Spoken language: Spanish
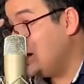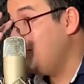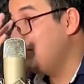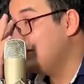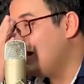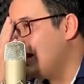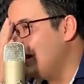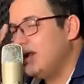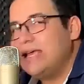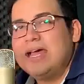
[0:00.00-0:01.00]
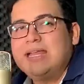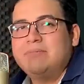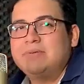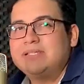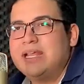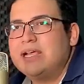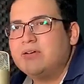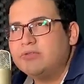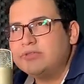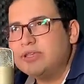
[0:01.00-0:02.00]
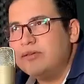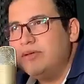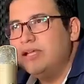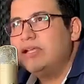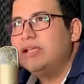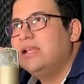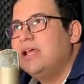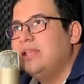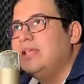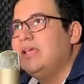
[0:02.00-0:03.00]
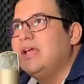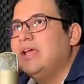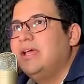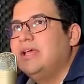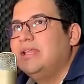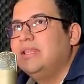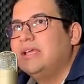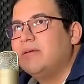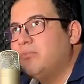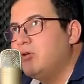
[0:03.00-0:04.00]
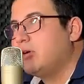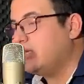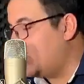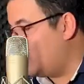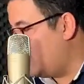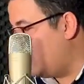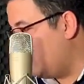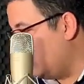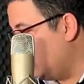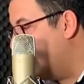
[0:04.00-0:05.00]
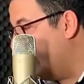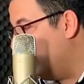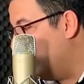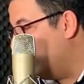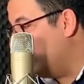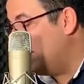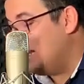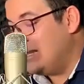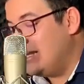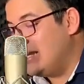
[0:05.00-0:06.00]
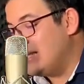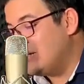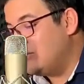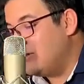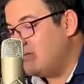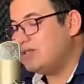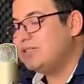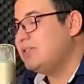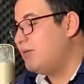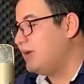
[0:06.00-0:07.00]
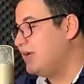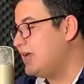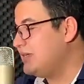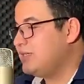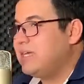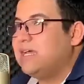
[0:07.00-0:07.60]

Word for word: empezar a idear, empezar a concebir la idea de que puedo quitarme la vida. Eh, la segunda fase es la amenaza,